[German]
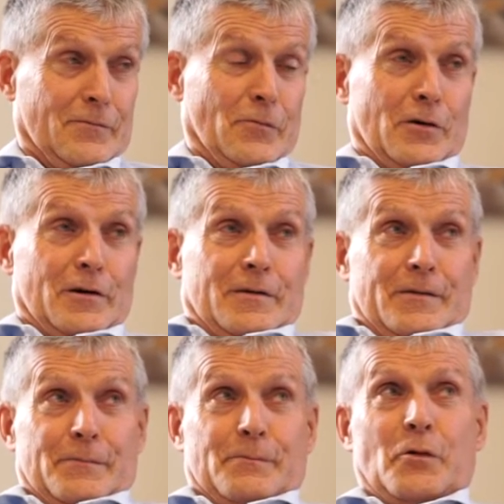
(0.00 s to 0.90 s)

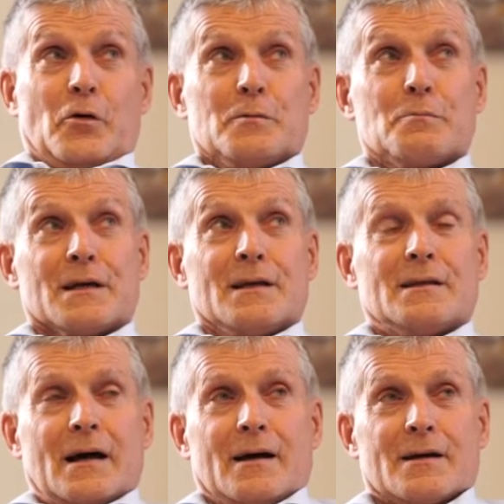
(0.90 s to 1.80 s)
Woche,
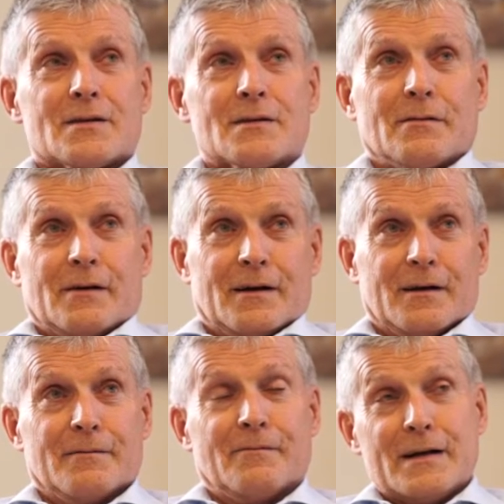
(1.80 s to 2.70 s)
Wochenbeginn da ist, äh,
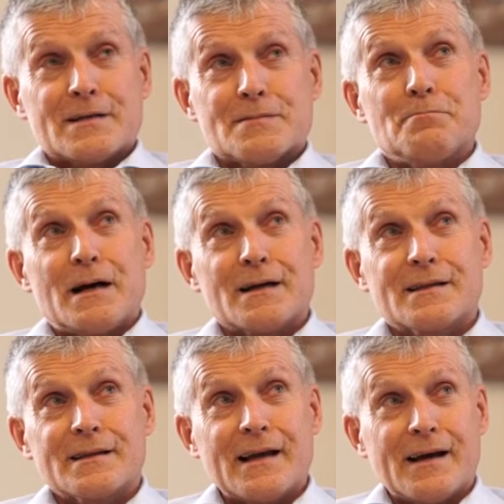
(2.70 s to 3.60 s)
was macht
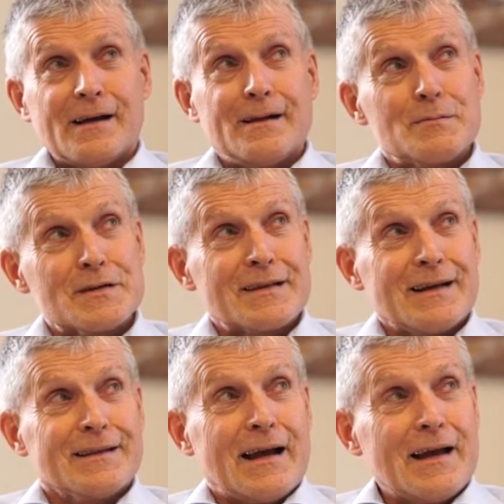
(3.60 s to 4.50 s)
der Helms
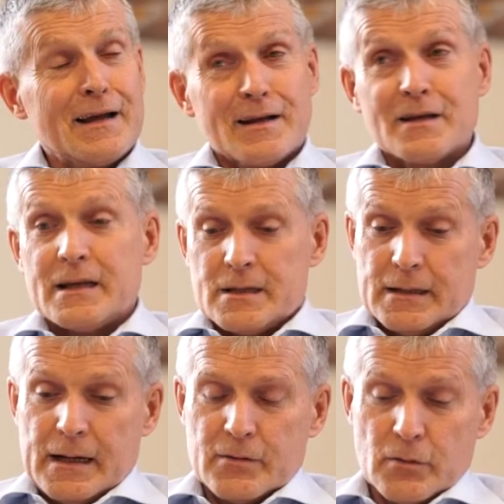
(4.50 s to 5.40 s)
dann
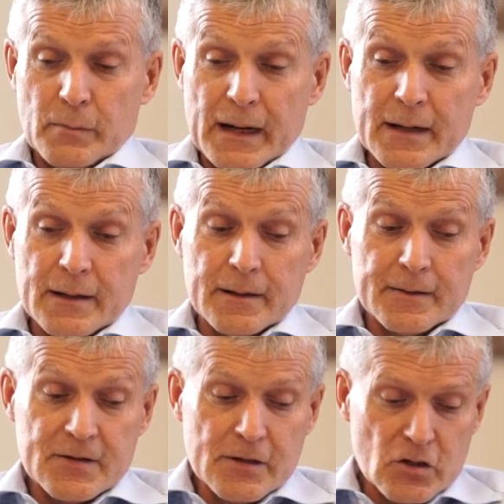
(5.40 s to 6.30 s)
eigentlich? Also
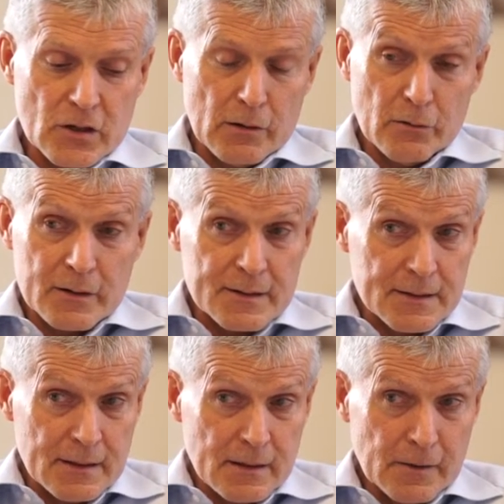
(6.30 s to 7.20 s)
meine Zielstellung
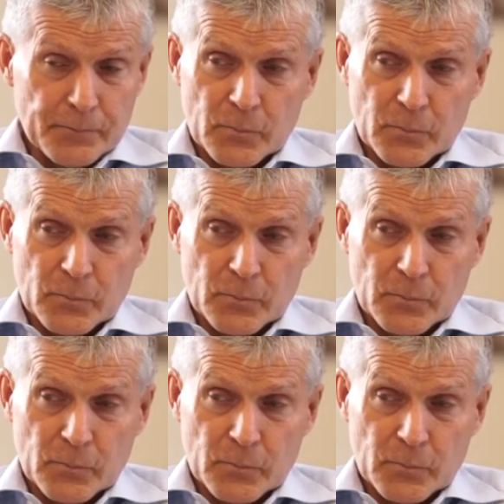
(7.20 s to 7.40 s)
ist die,